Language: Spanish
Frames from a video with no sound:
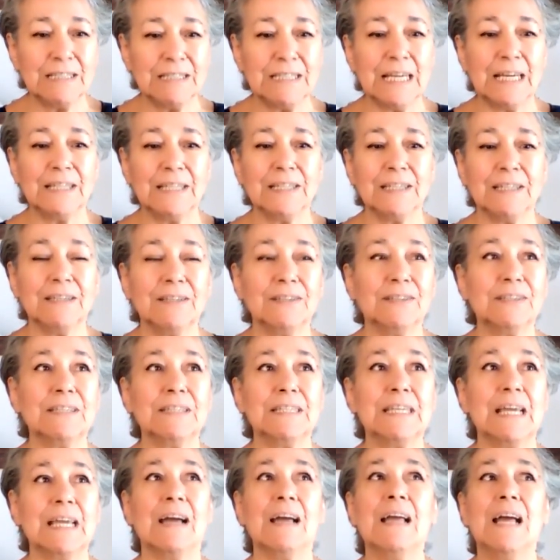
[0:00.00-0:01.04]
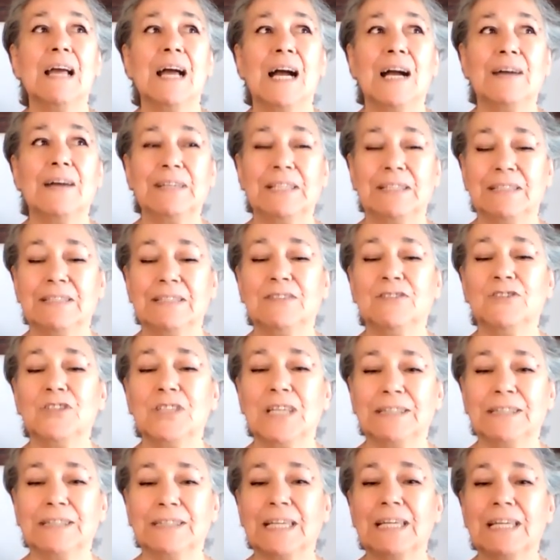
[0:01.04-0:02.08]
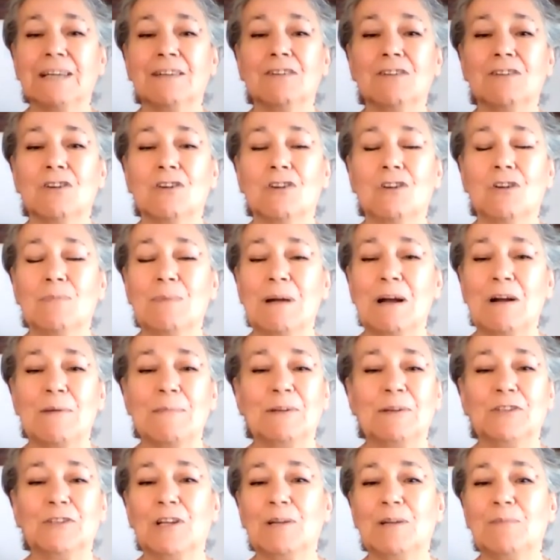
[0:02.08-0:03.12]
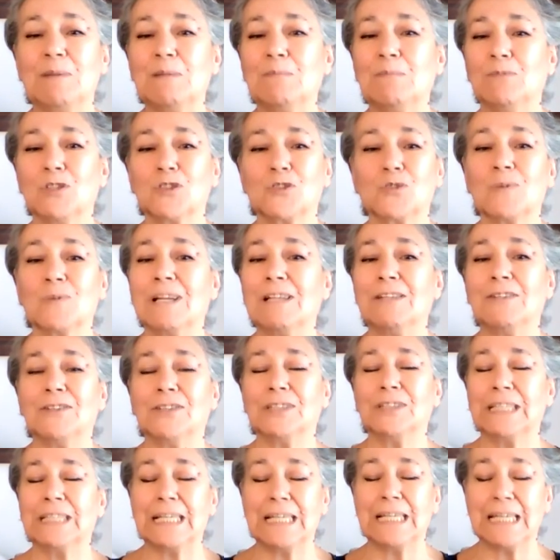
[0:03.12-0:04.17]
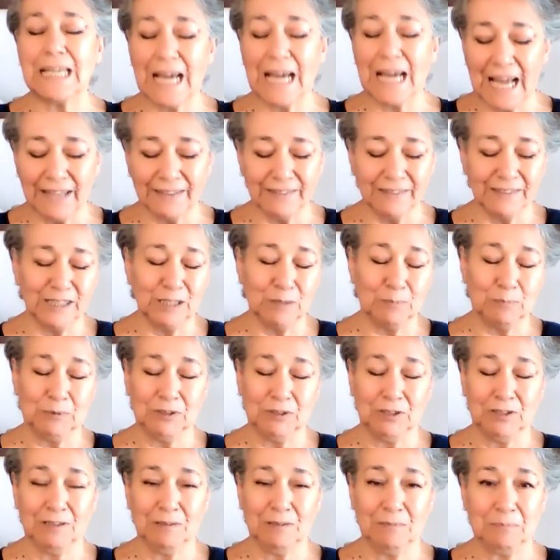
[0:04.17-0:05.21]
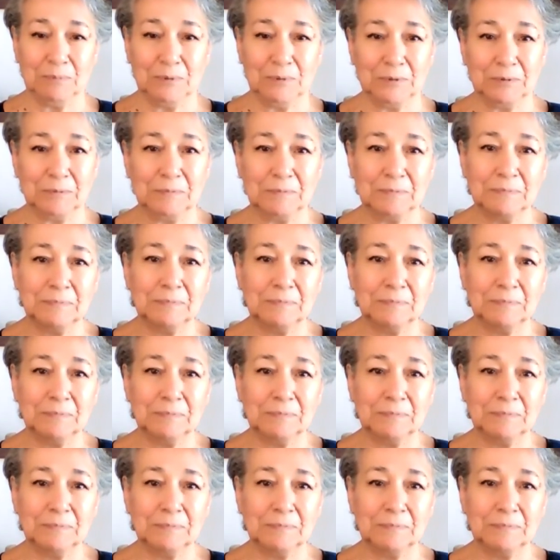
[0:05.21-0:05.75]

Ya dijiste ya, a ver, yo ya tengo más o menos el mismo sueldo que tenía antes, por ejemplo.